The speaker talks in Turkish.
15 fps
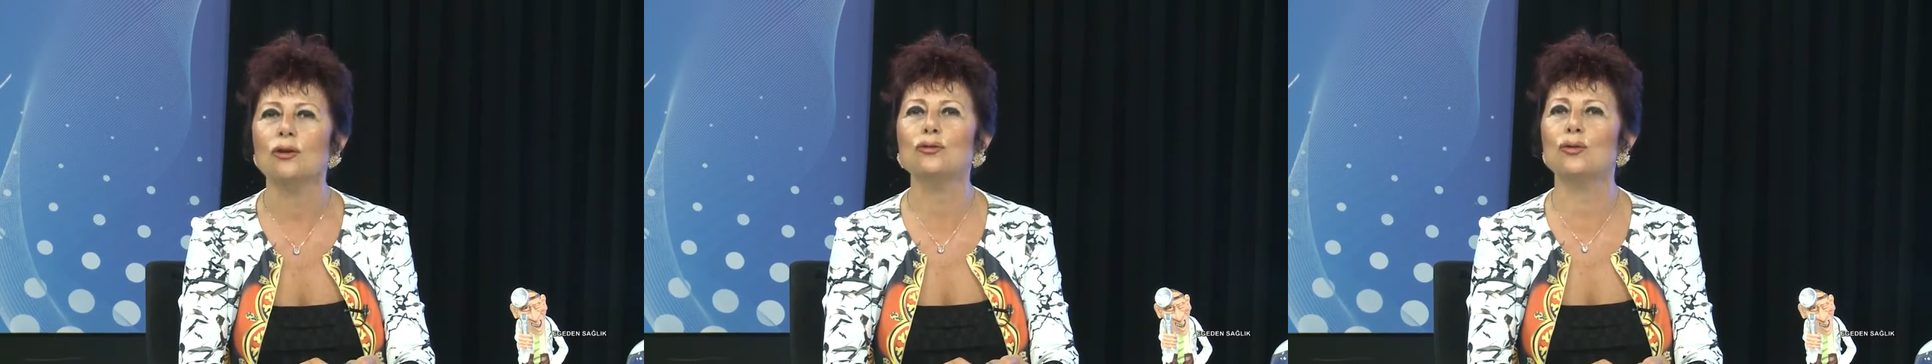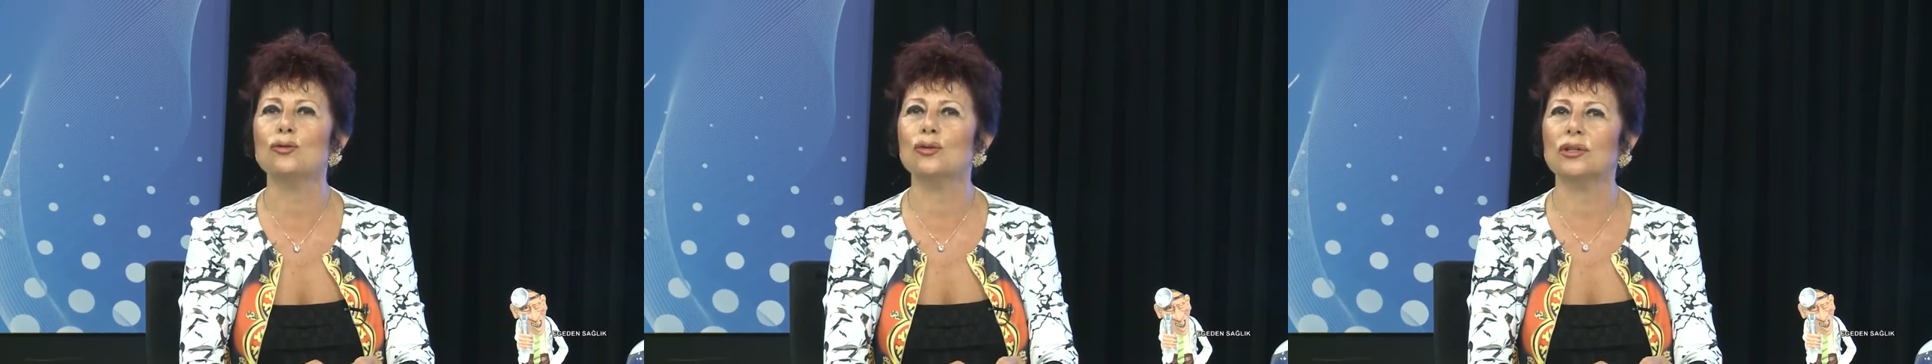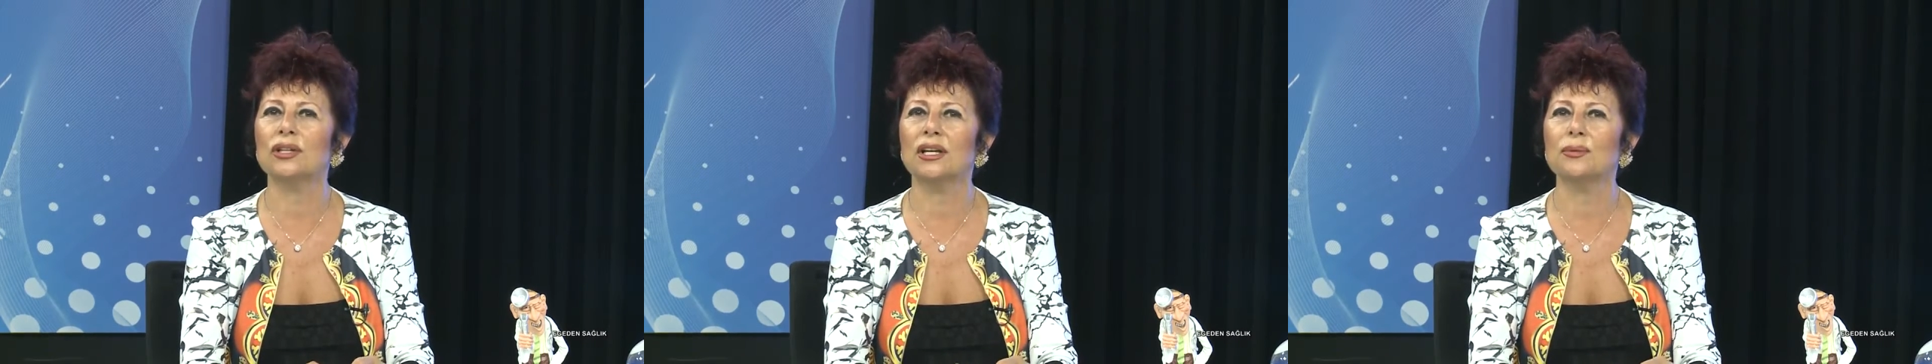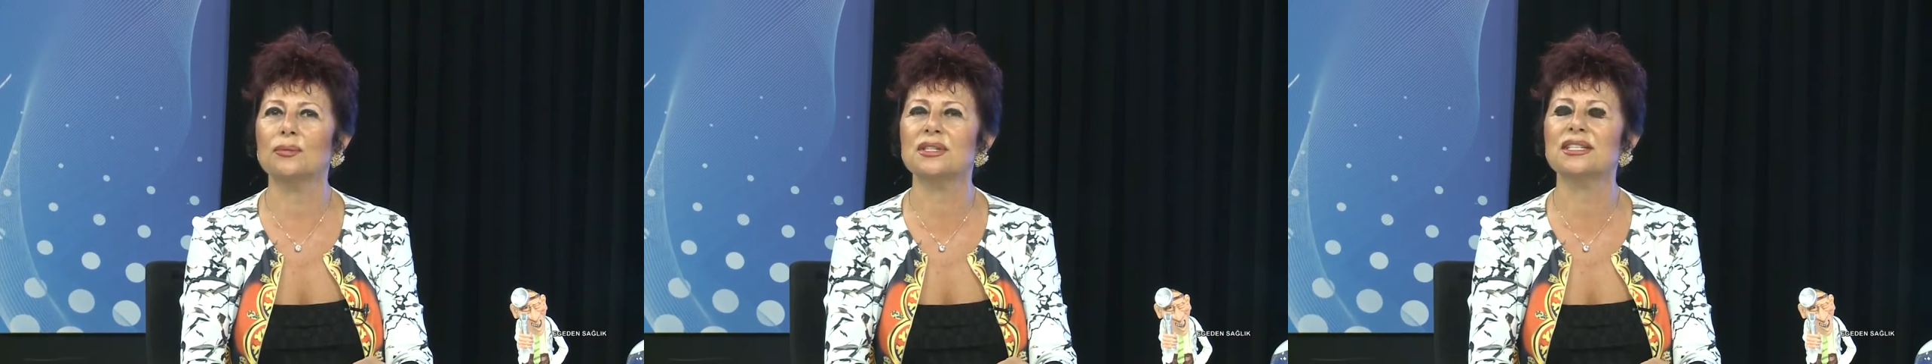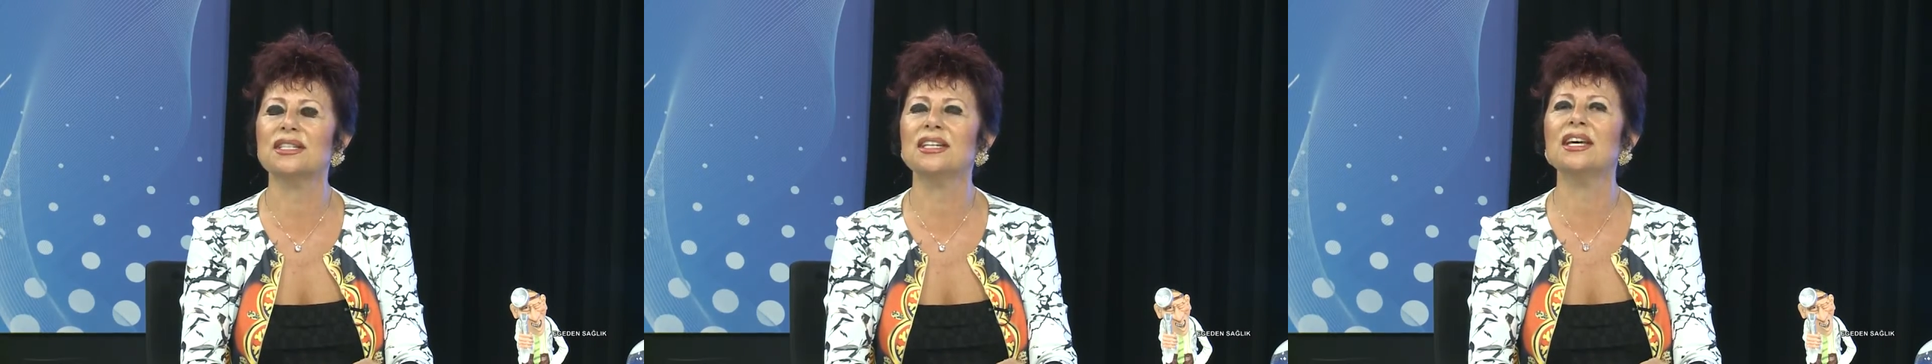
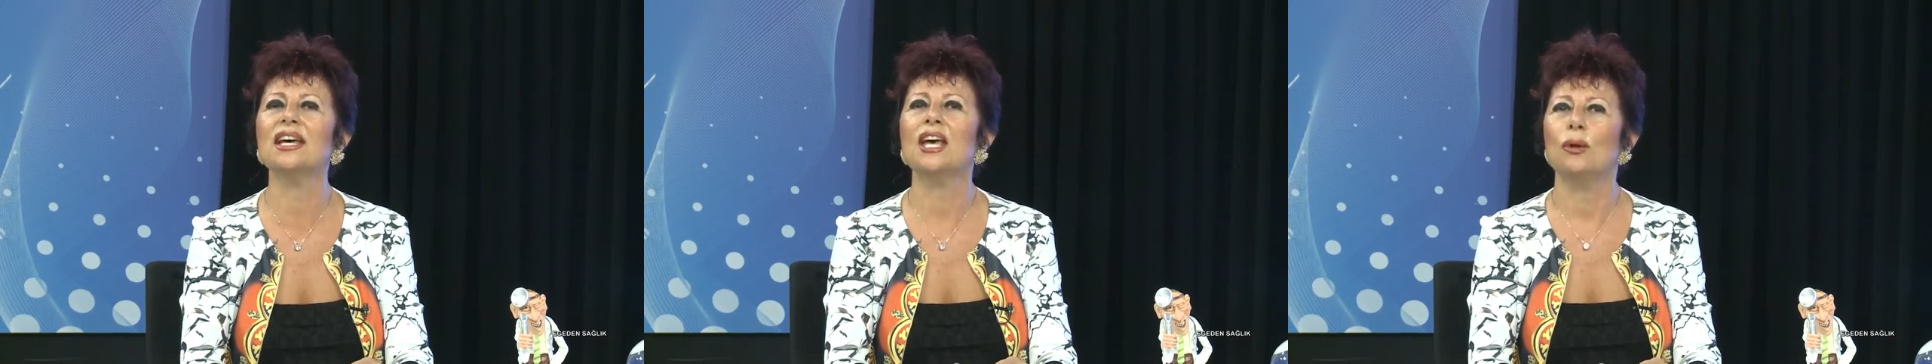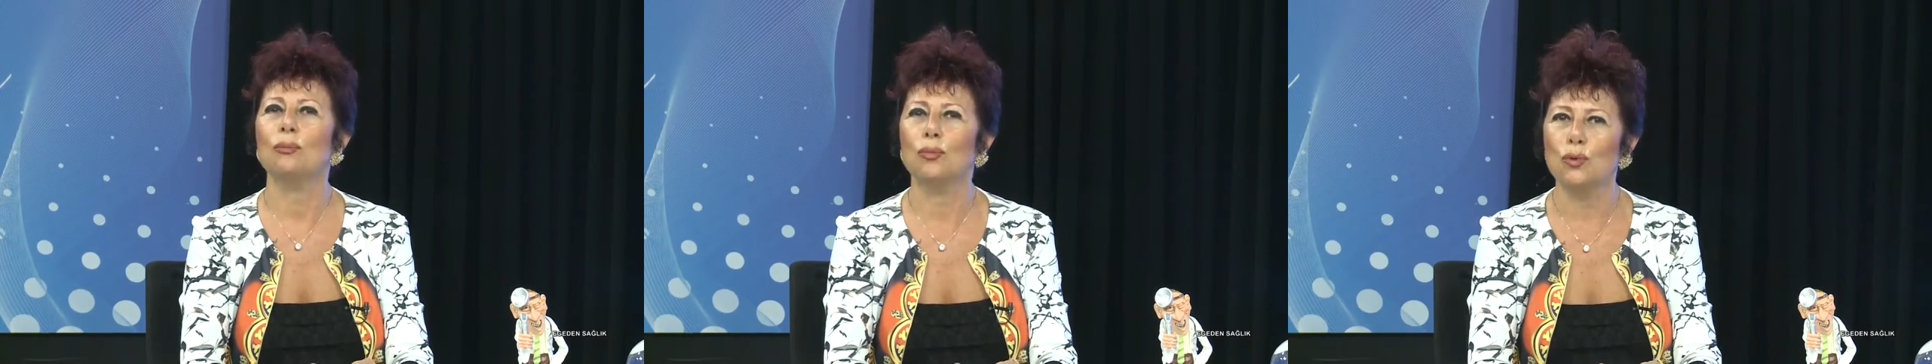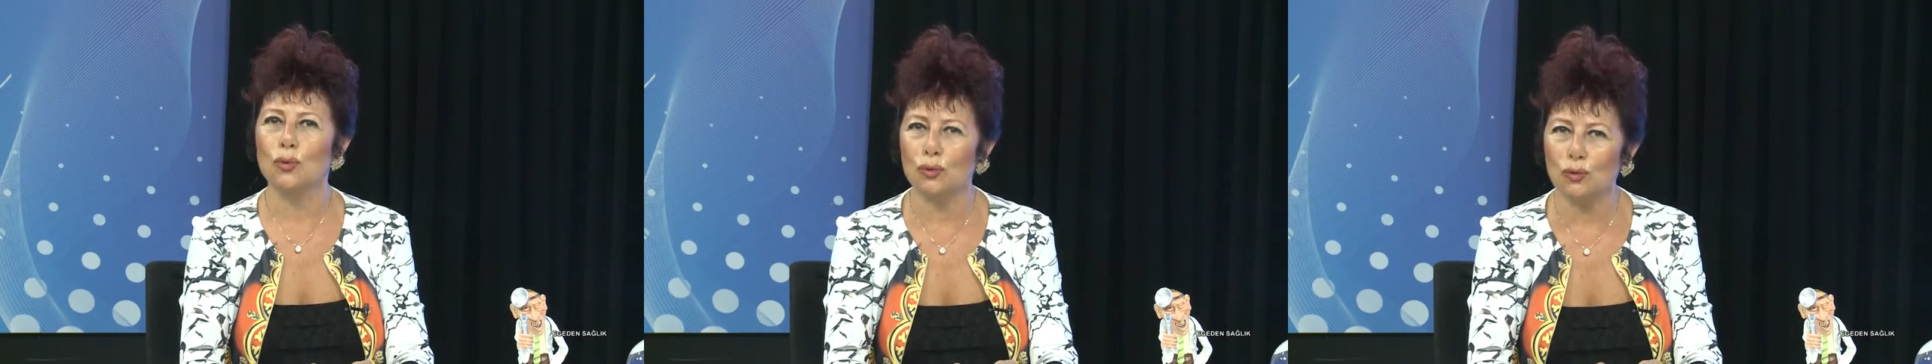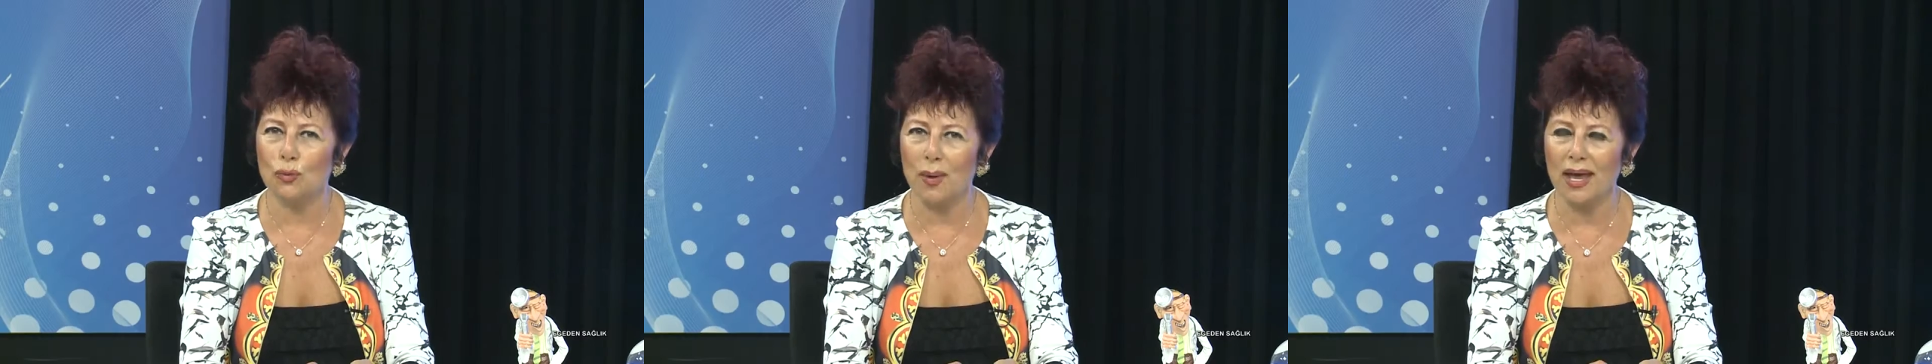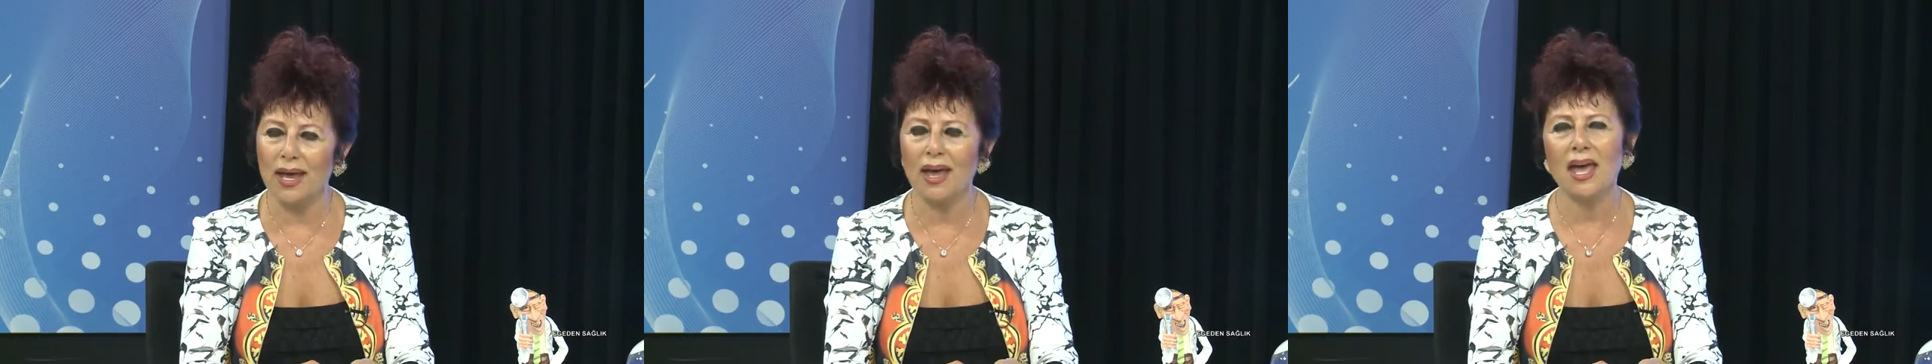çocuklarımızı
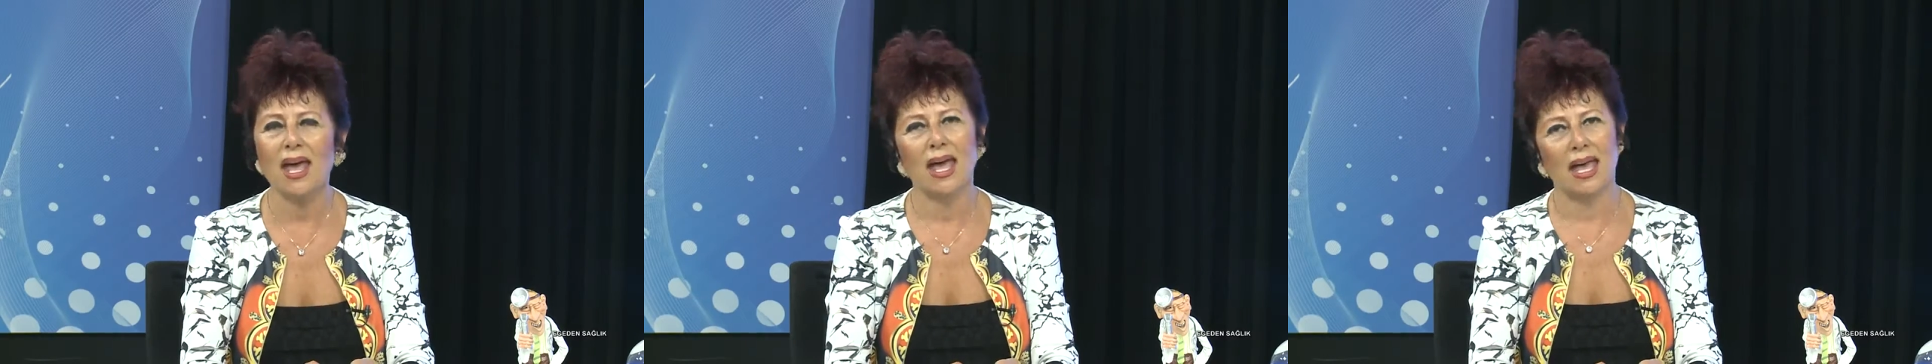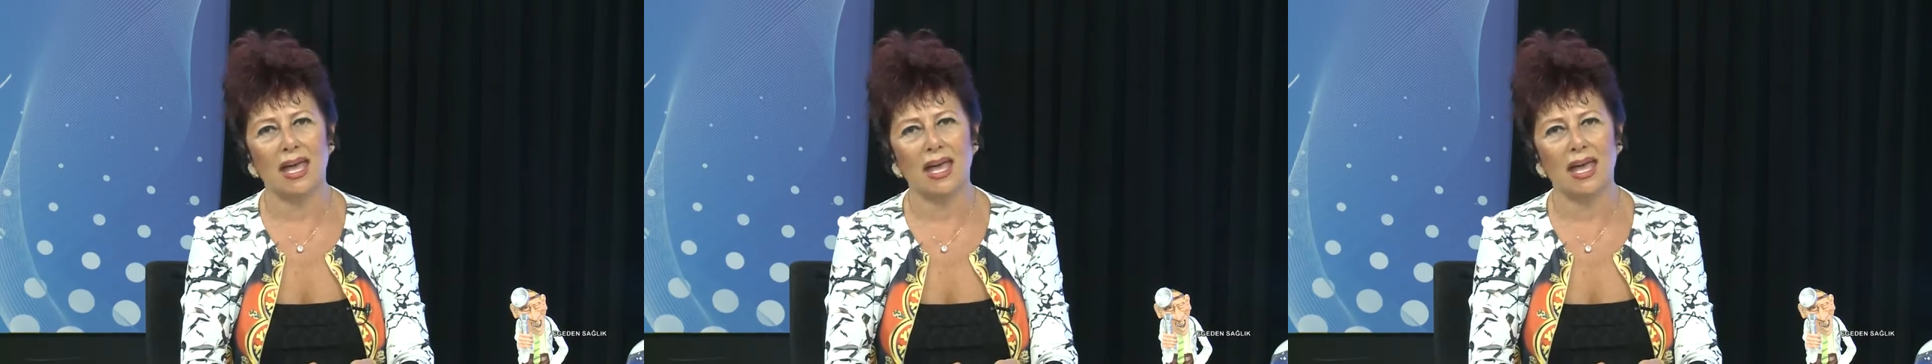büyütmeye,